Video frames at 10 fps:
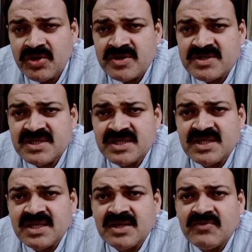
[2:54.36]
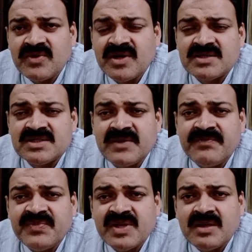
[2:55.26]
डॉट्स दिखते हैं वहाँ से
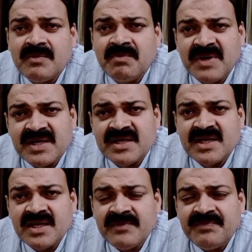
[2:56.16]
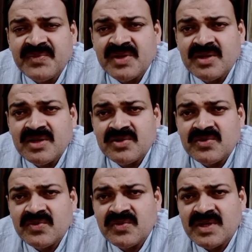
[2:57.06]
ब्लड के
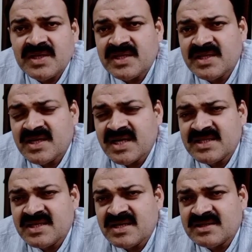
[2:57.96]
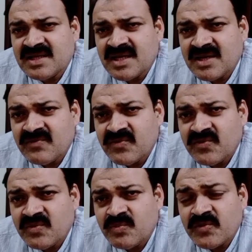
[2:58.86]
तो ये दिखाई देने लगता है वो
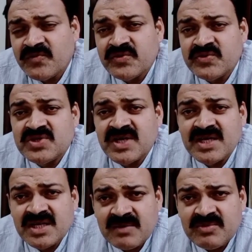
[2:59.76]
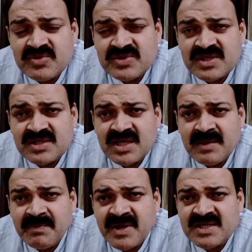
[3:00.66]
प्रोफ्यूज डायरिया भी हो सकता
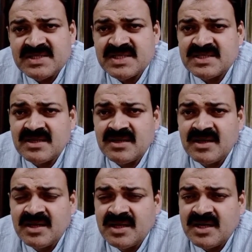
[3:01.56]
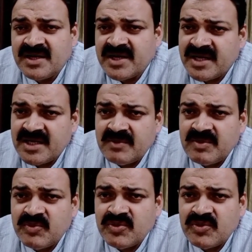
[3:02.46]
है पानी जैसा डायरिया भी